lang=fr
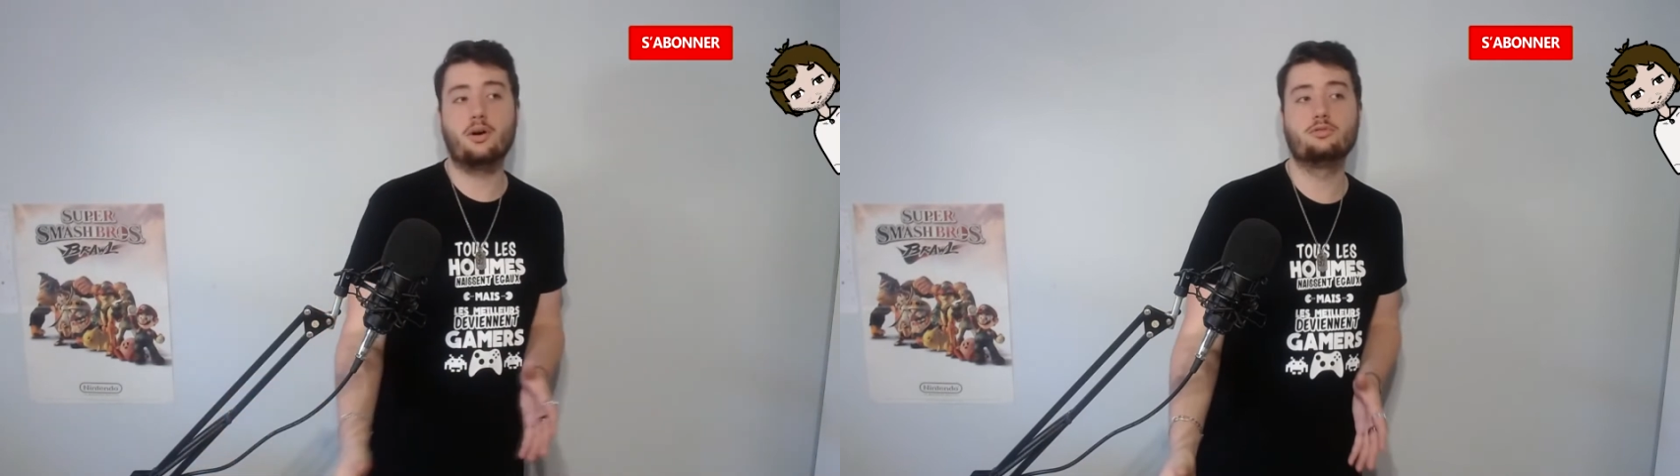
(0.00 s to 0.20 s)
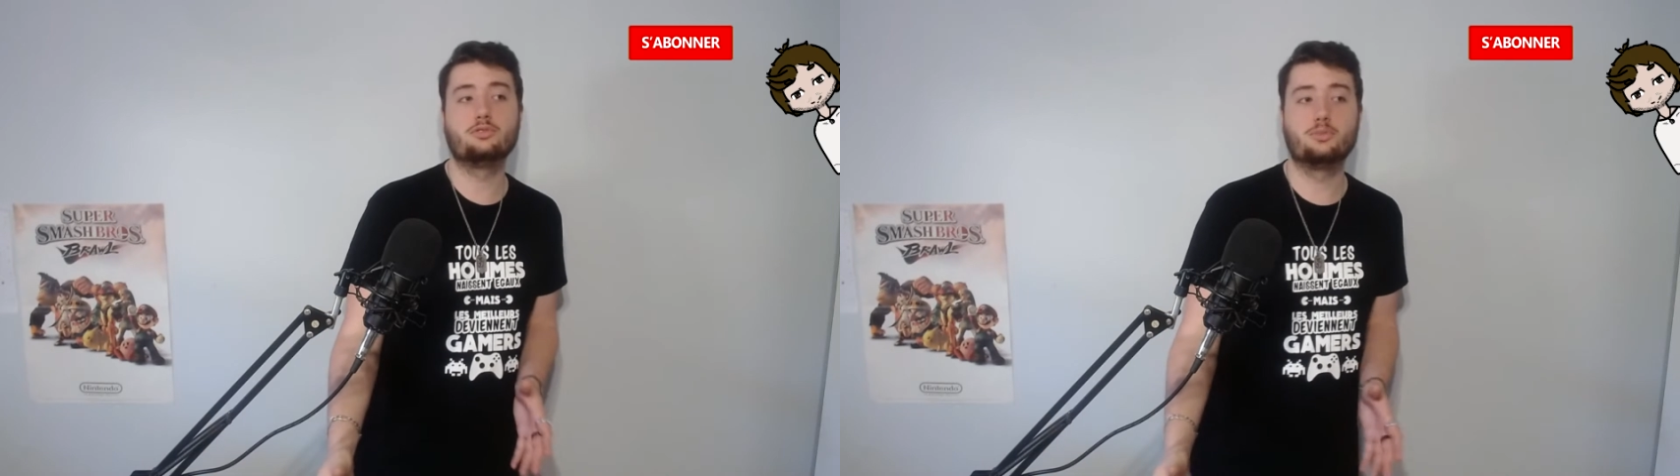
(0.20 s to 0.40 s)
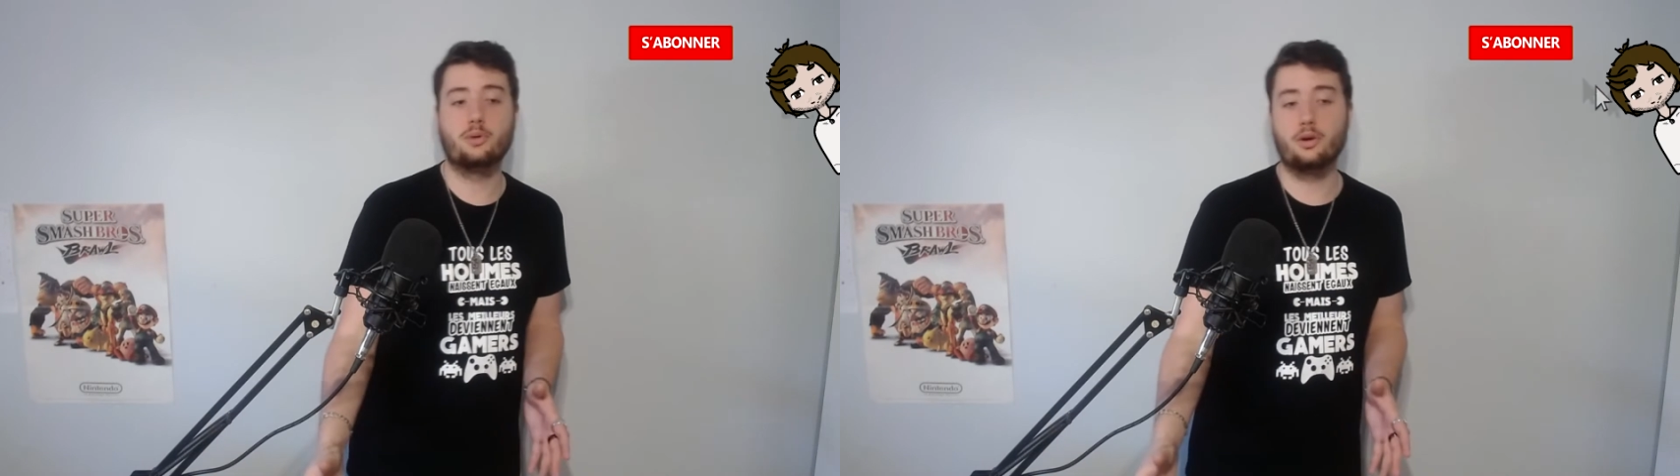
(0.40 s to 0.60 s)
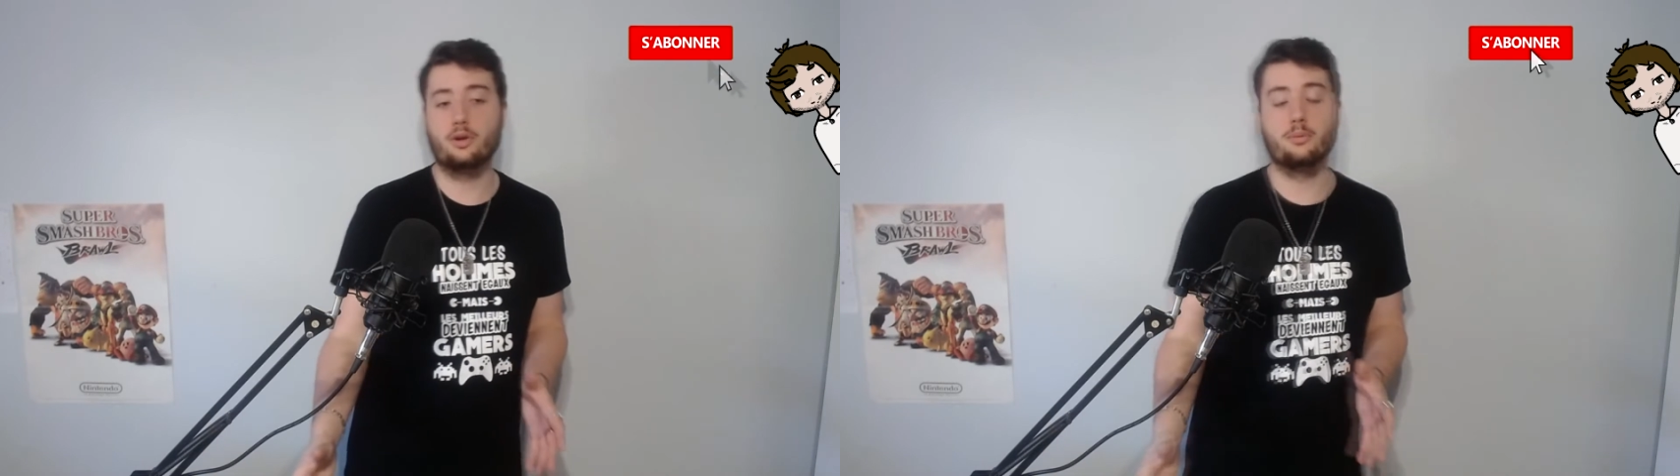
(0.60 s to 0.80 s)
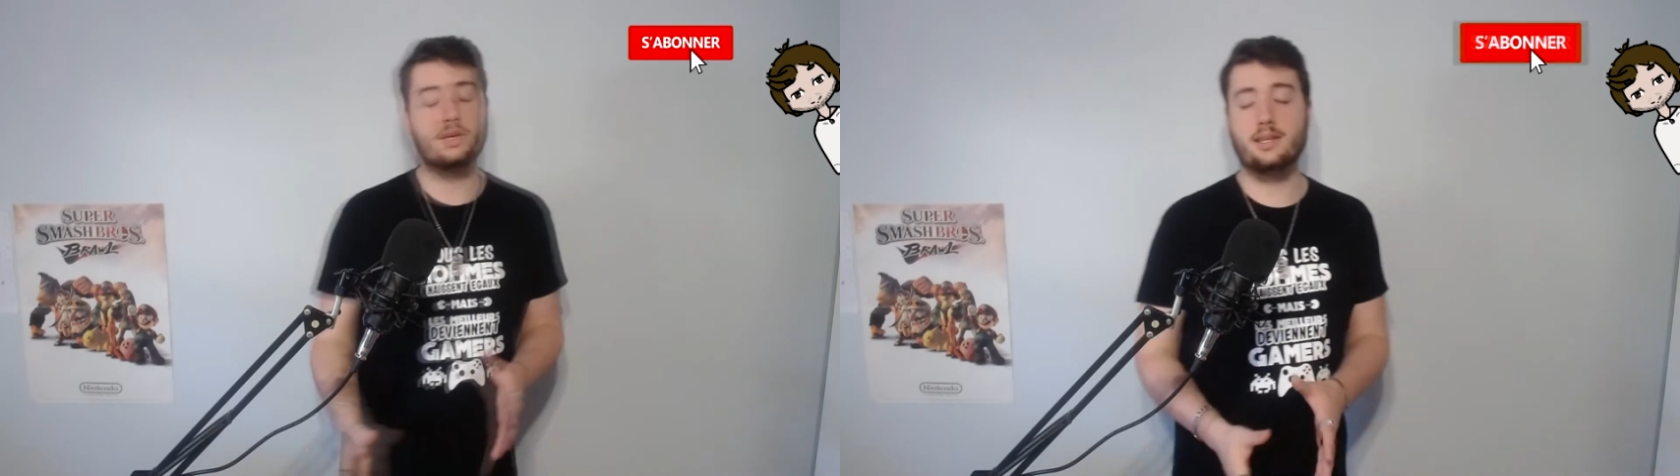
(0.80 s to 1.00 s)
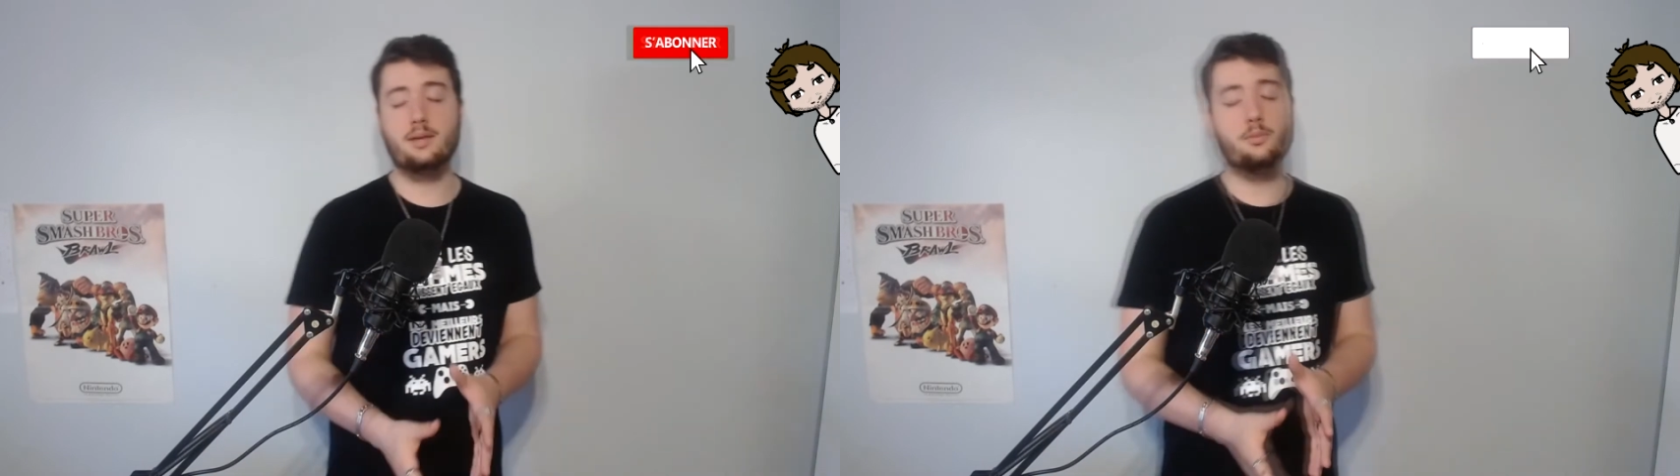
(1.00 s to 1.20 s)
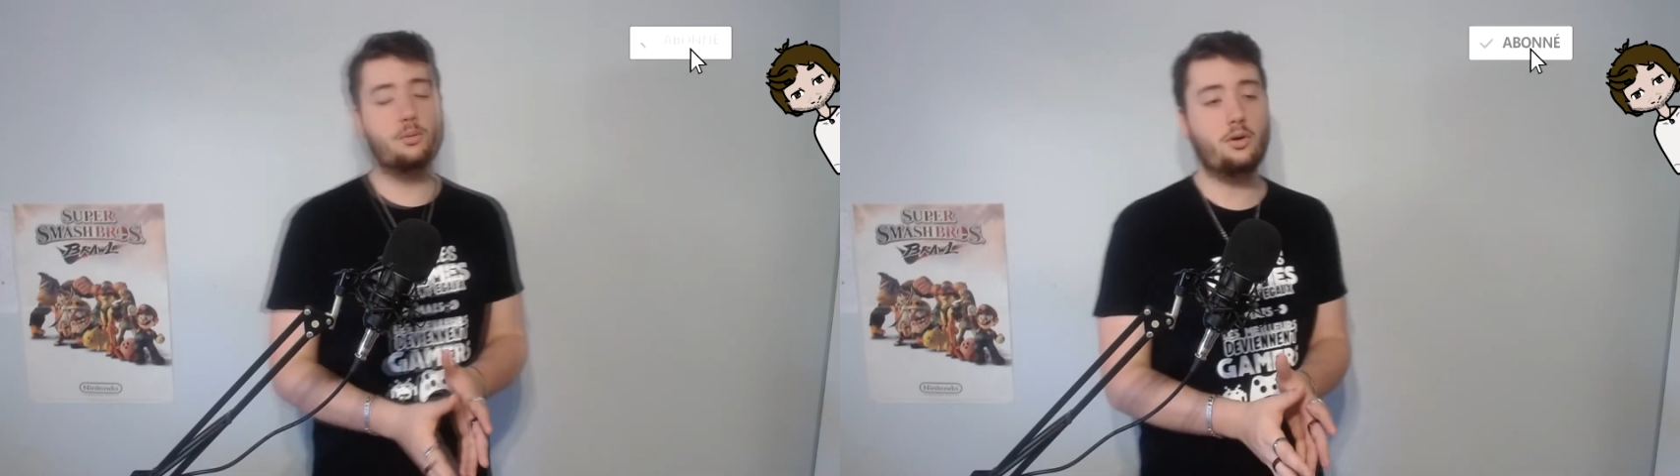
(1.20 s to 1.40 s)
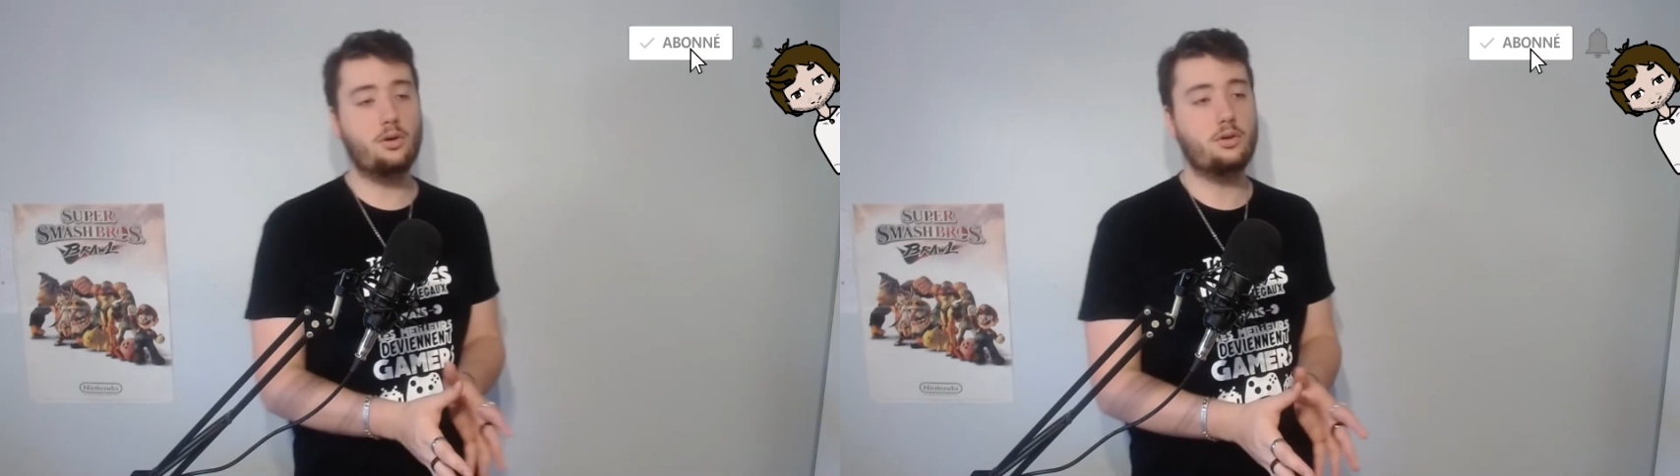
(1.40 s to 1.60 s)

vous spoil, mais il y a des moments,